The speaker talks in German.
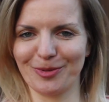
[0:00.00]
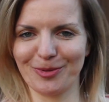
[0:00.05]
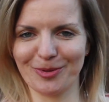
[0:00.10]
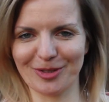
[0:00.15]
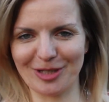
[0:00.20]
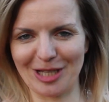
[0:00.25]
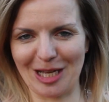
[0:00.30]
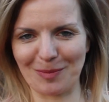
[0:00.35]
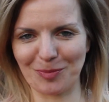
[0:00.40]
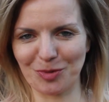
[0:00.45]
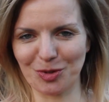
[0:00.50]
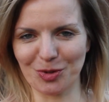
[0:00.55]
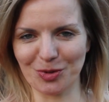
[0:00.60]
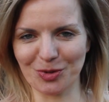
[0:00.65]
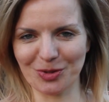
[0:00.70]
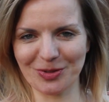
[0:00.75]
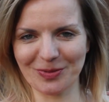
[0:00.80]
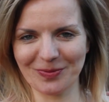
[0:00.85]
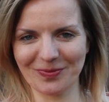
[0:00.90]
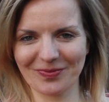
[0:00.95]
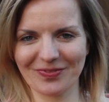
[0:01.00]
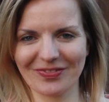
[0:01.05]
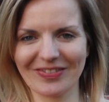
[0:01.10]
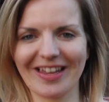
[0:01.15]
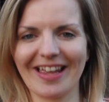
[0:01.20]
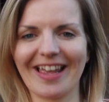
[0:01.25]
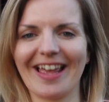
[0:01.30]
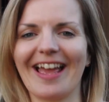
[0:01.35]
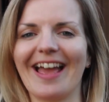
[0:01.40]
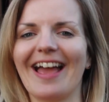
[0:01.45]
süßen Abschluss.
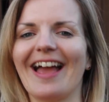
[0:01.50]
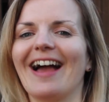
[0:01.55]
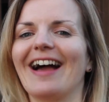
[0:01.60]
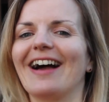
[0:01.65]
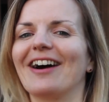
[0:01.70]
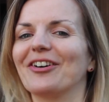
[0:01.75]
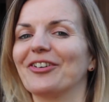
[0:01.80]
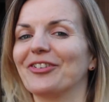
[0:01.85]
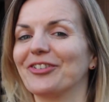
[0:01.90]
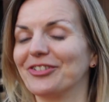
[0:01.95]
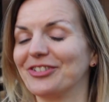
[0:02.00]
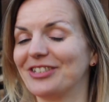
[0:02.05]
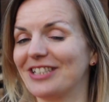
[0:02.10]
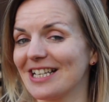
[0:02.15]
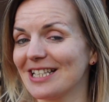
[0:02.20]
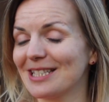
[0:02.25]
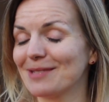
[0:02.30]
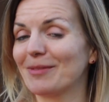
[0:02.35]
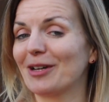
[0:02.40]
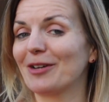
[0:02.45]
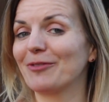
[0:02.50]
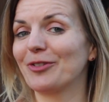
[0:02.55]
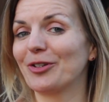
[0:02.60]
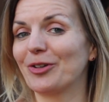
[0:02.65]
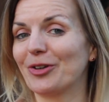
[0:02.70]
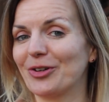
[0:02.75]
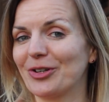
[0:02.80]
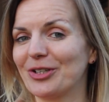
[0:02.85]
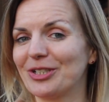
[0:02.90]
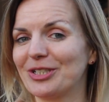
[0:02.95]
Und das machen wir